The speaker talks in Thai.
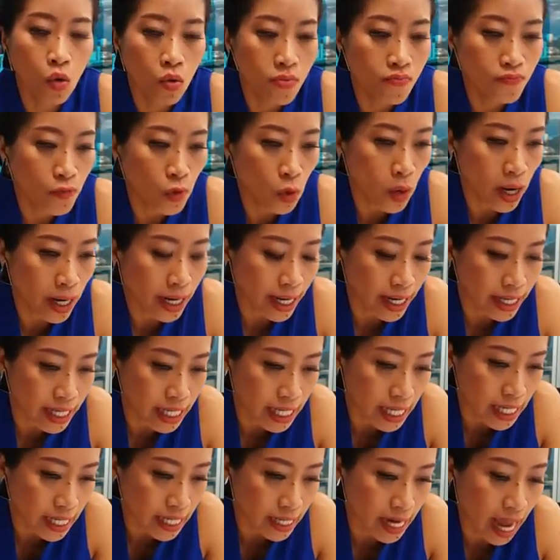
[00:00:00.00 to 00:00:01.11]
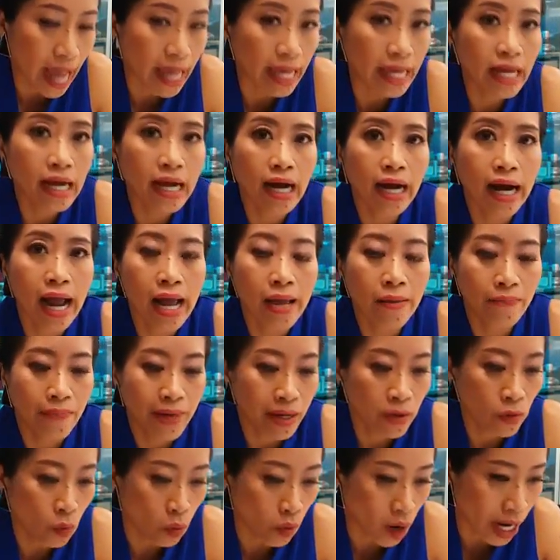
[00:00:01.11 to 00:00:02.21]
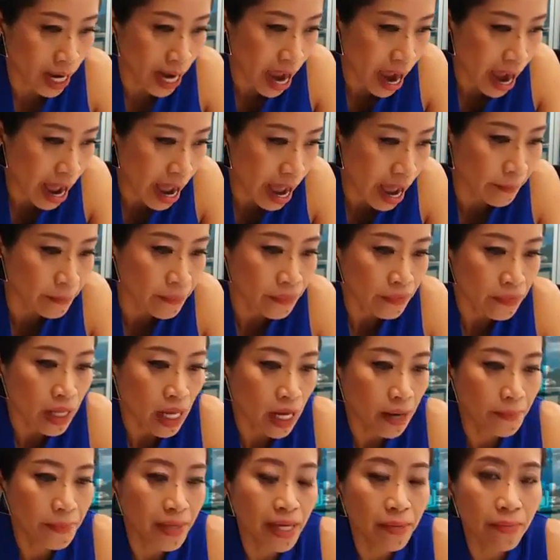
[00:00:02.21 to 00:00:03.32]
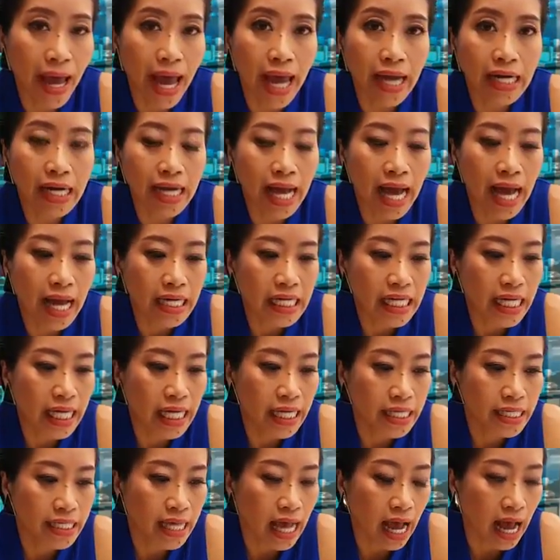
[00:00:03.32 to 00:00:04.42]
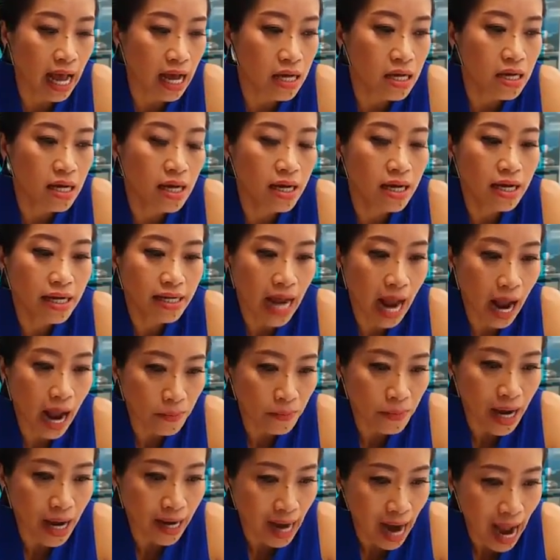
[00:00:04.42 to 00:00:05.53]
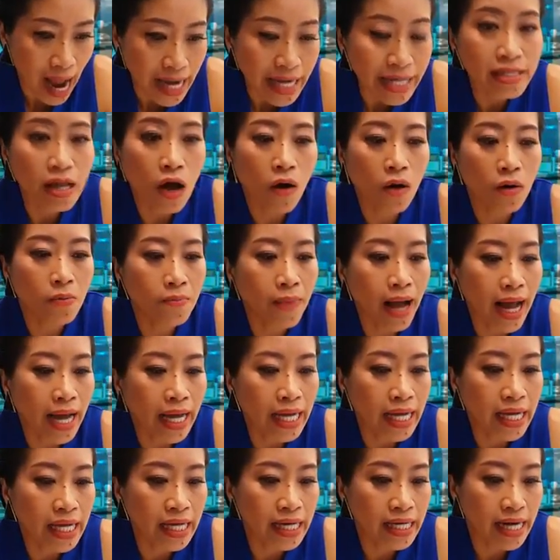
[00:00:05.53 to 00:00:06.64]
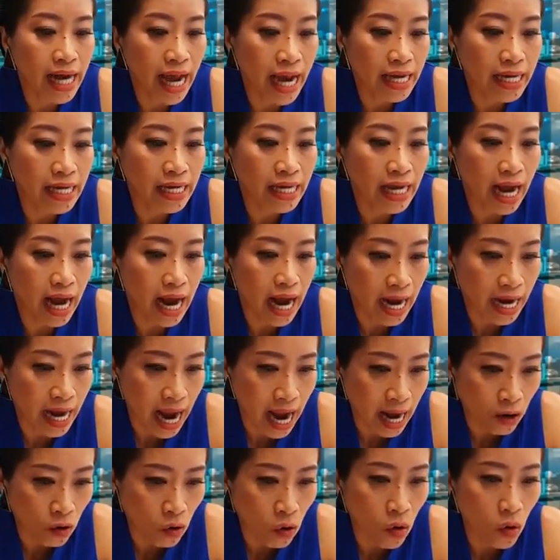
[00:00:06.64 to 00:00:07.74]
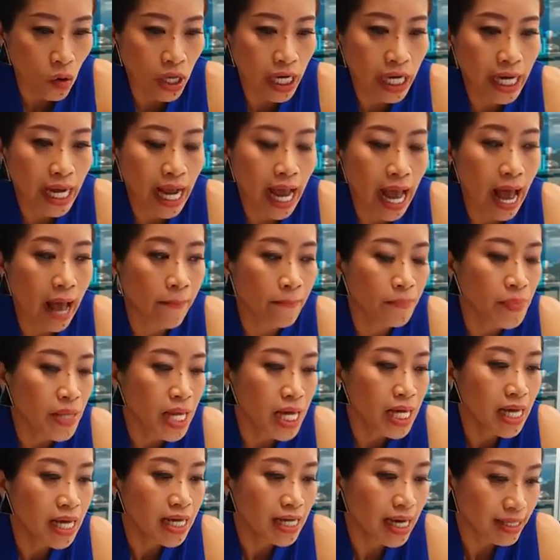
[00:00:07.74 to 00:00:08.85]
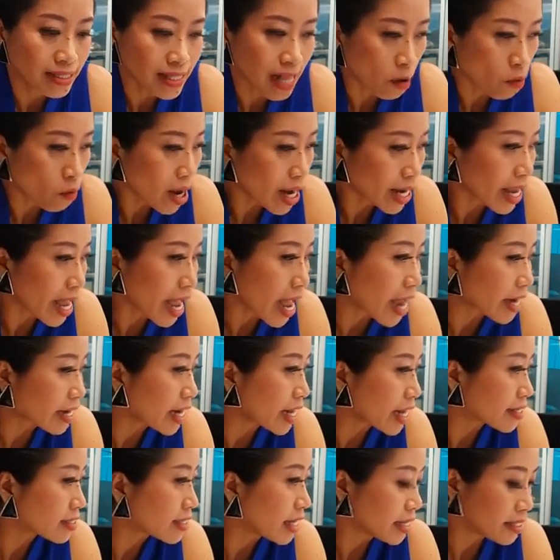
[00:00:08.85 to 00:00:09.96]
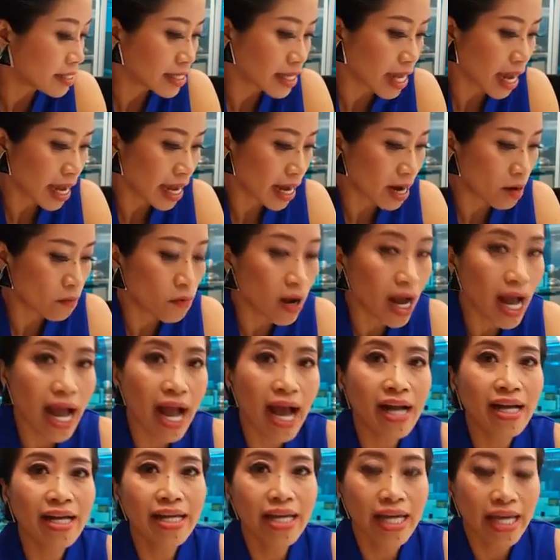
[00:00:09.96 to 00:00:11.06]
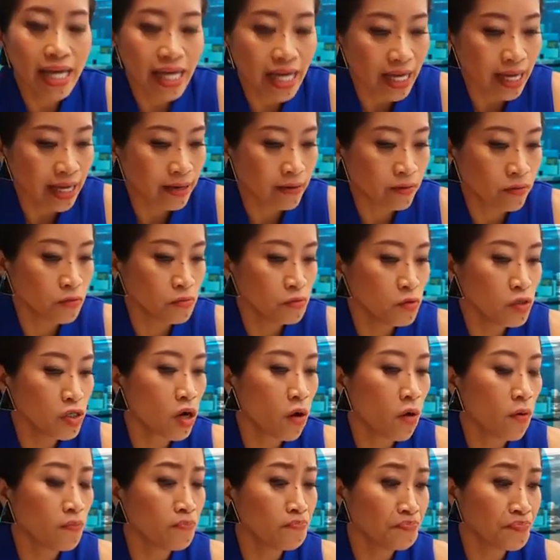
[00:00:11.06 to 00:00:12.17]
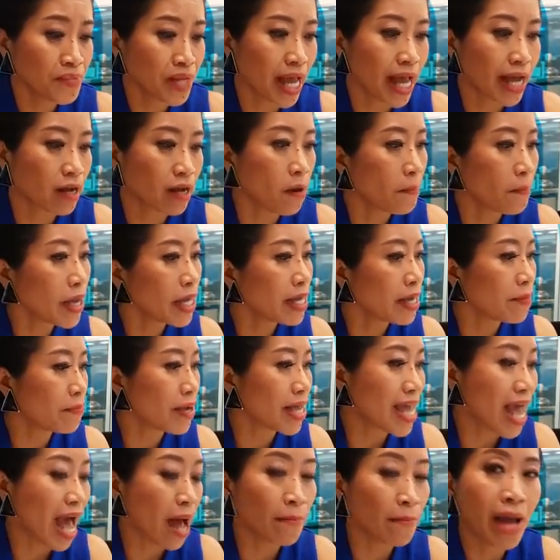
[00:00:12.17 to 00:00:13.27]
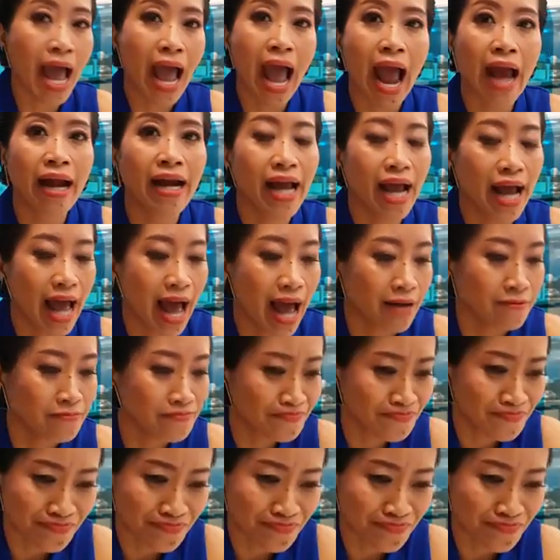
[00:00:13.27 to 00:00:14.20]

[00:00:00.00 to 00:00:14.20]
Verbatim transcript: รวมตัวกันที่ไหน ใครเป็นหัวหน้ามีแผนการที่จะทำอะไรต่อไปในอนาคตค่ะ แต่ว่าแขกเนี่ยติดใจคำว่าอ้างยี่ คุณผู้ชมแขกก็ไปพยายามหานะคะ